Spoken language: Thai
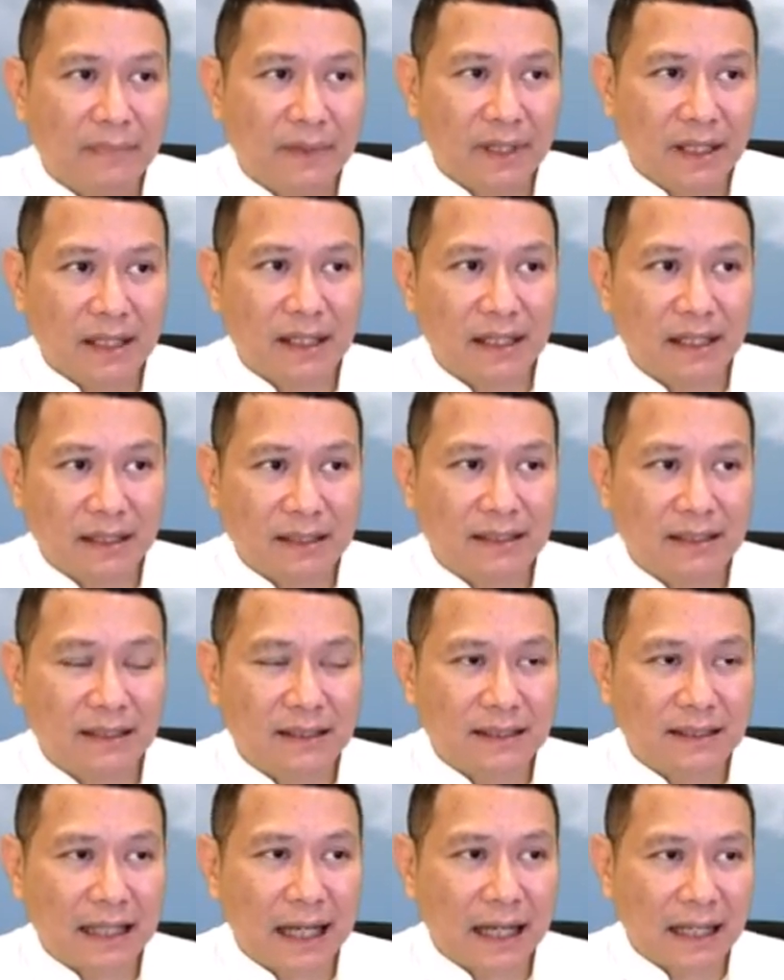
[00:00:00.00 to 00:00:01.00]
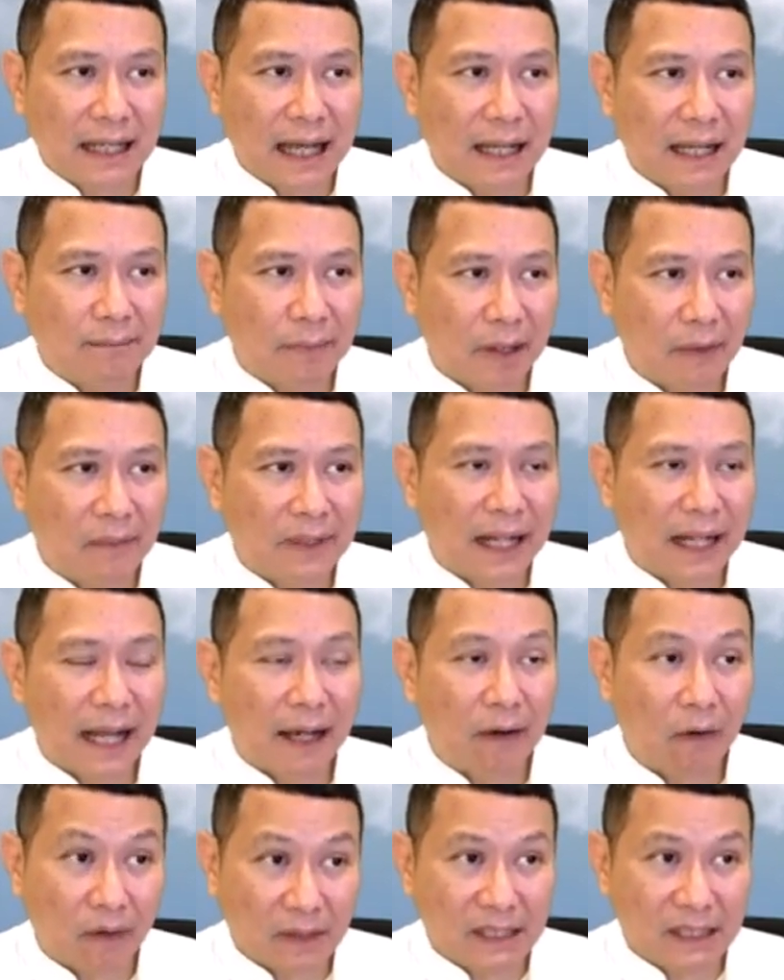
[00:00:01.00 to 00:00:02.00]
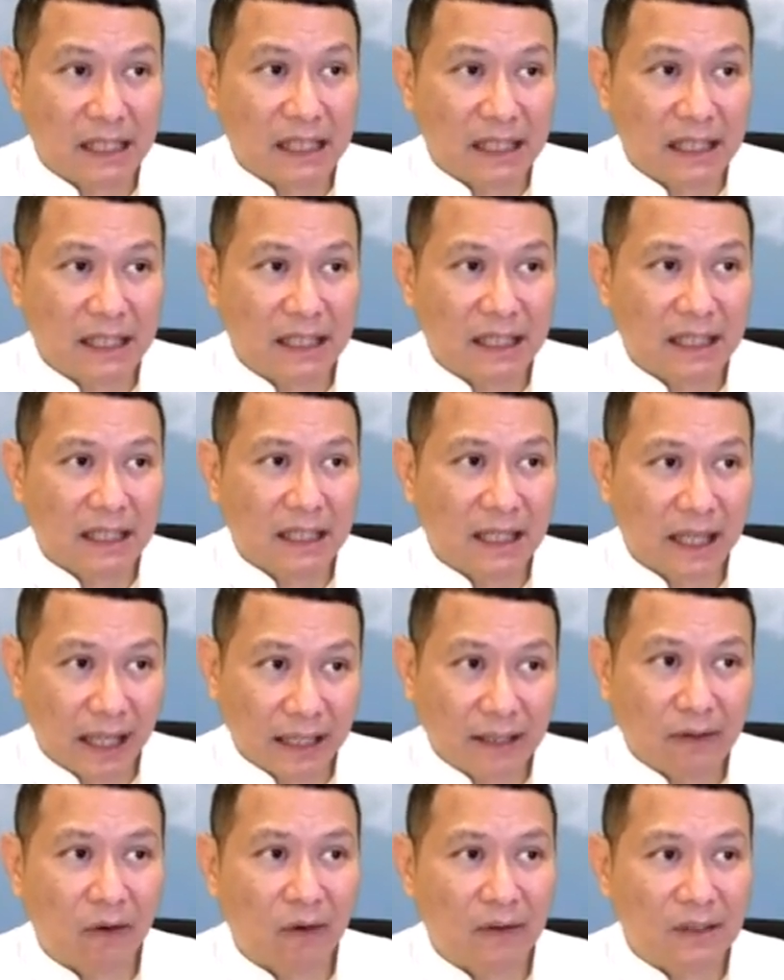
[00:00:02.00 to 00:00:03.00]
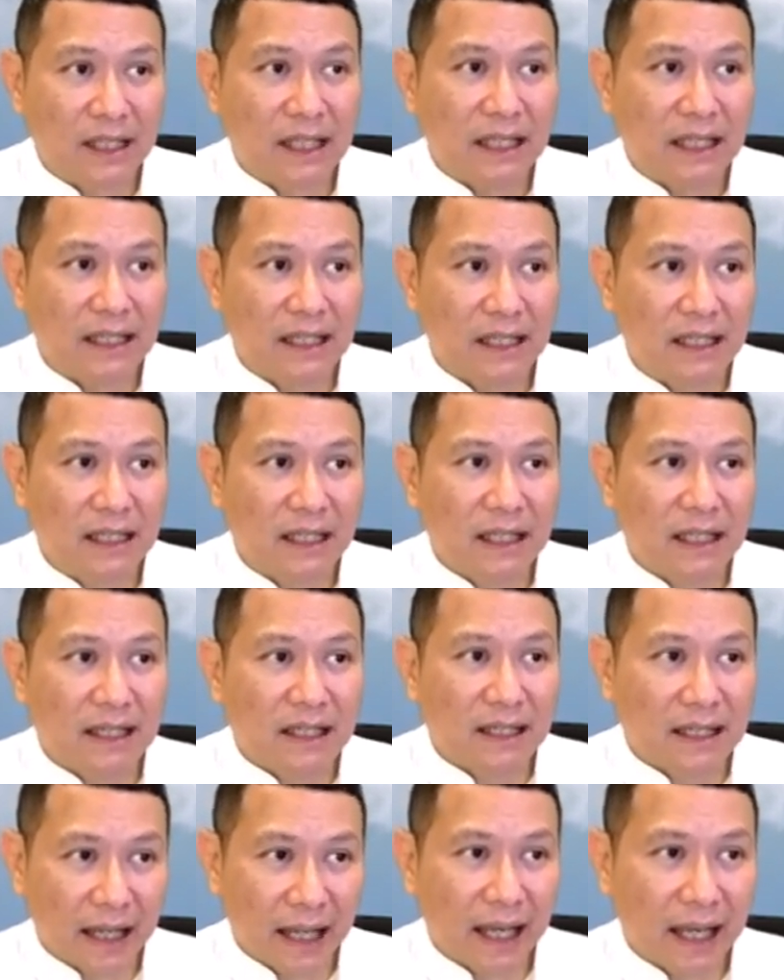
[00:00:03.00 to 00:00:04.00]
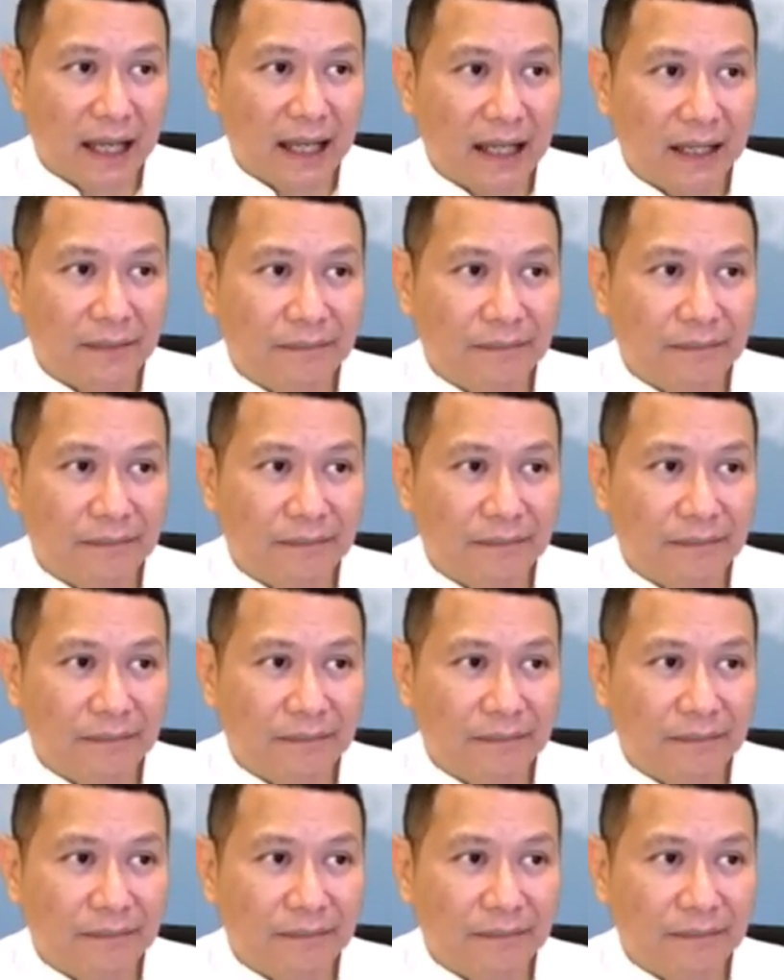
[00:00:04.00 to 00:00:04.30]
ที่เกิดขึ้นจากการภาวนาของจริง เห็นของจริง นะ